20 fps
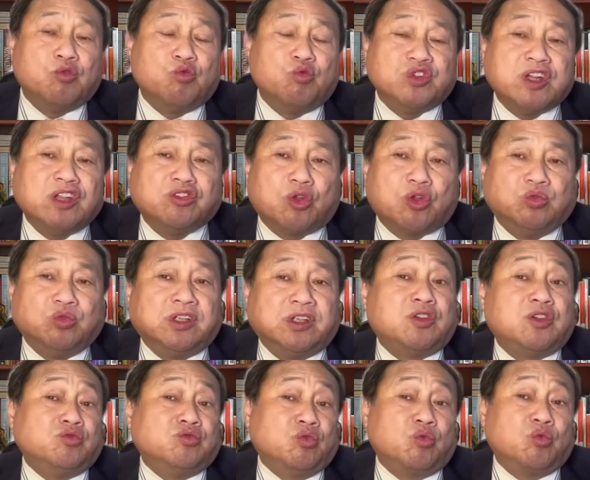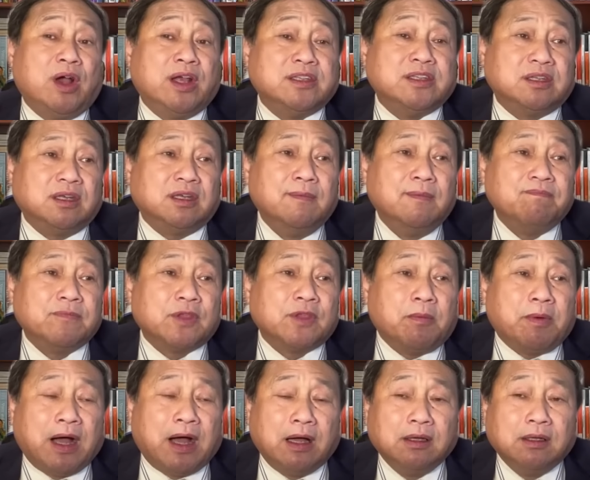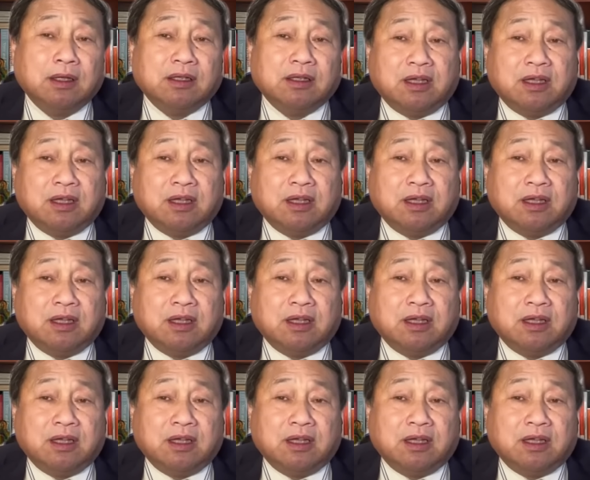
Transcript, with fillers: 互认同的这种关系，对吧？